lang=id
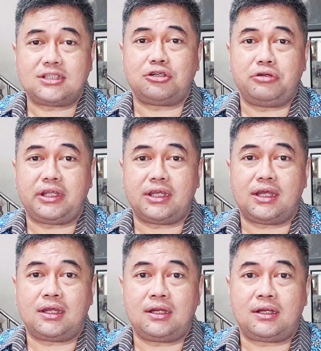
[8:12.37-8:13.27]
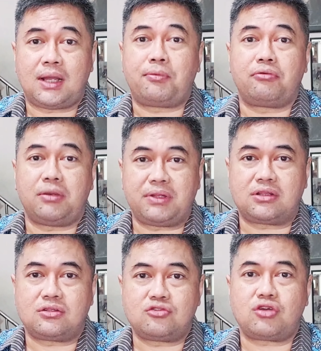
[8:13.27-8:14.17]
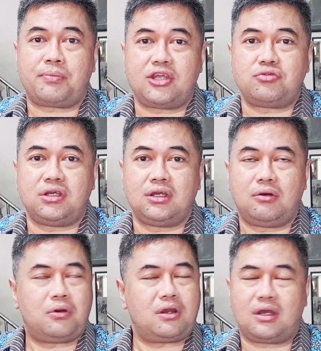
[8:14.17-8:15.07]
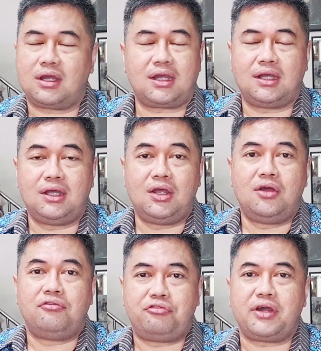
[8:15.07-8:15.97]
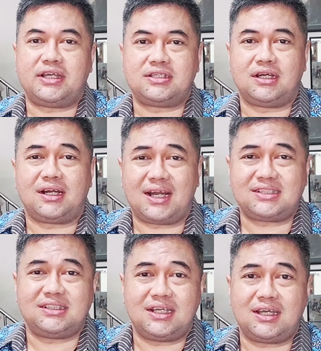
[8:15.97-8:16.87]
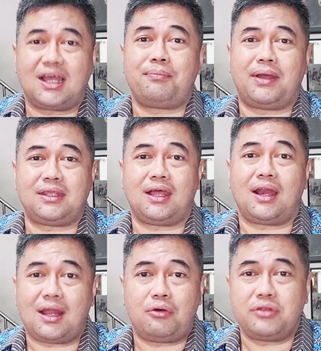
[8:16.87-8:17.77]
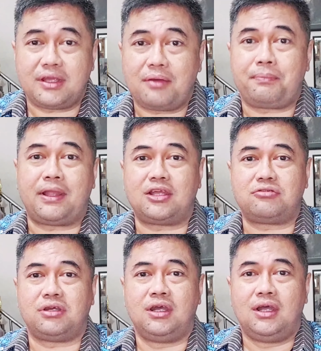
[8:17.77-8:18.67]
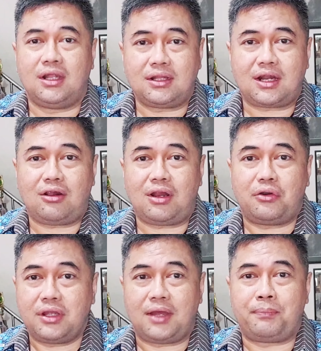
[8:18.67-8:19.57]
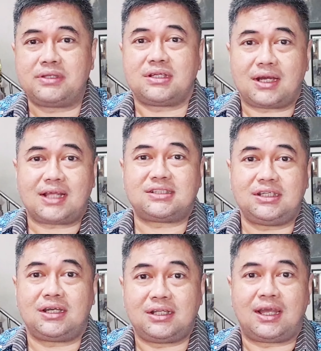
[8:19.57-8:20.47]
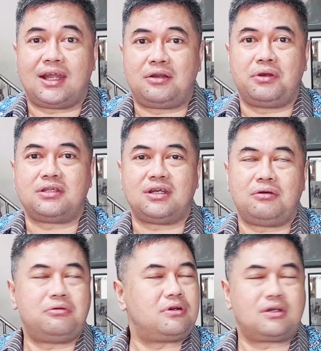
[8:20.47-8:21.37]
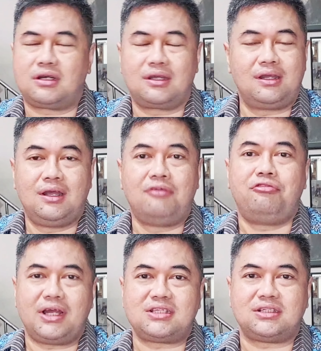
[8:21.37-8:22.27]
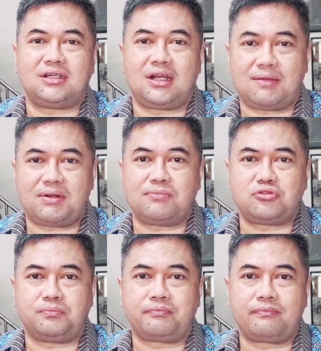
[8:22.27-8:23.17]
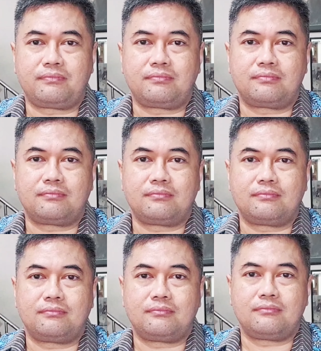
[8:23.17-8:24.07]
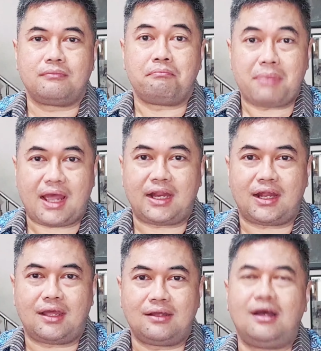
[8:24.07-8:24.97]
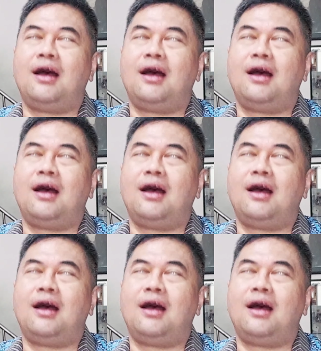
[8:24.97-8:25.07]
nasi kuningnya dapur Wenmit Surabaya cuy Fung Haise, nasinya nggak banyak, lauknya yang banyak cuy. Ntar kalau lauknya habis, nasinya digado aja. Uh, Fung Haise, lam lam sum. Makan enak.